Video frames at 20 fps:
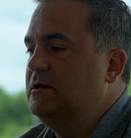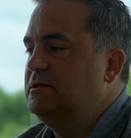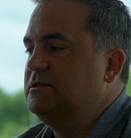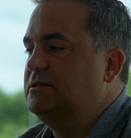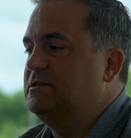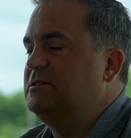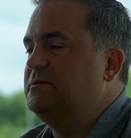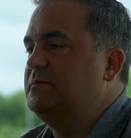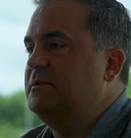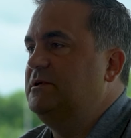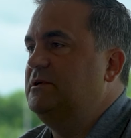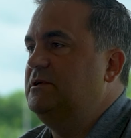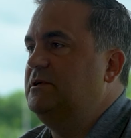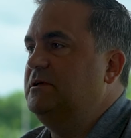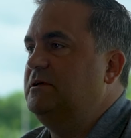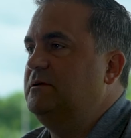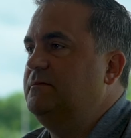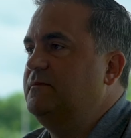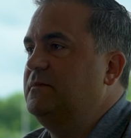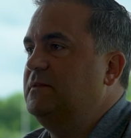sag jetzt mal,
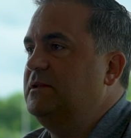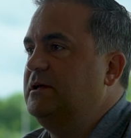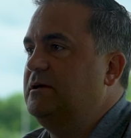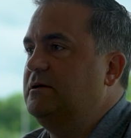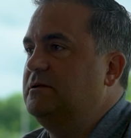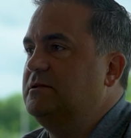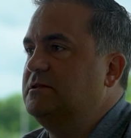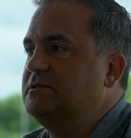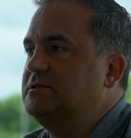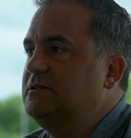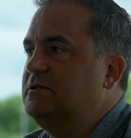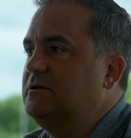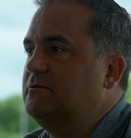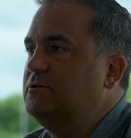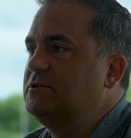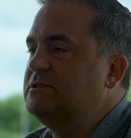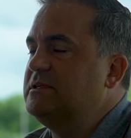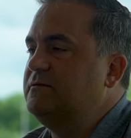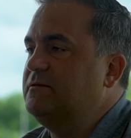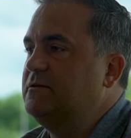ähm, ja, dass der
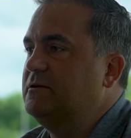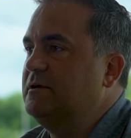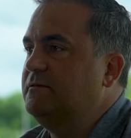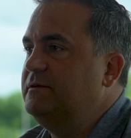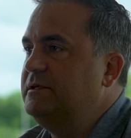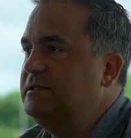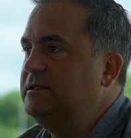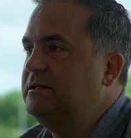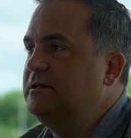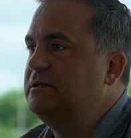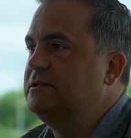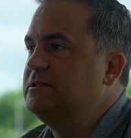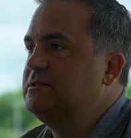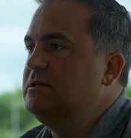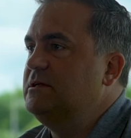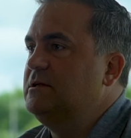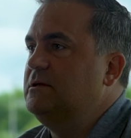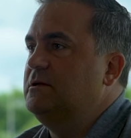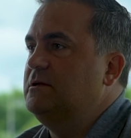Nachwuchs einfach auch wichtig ist.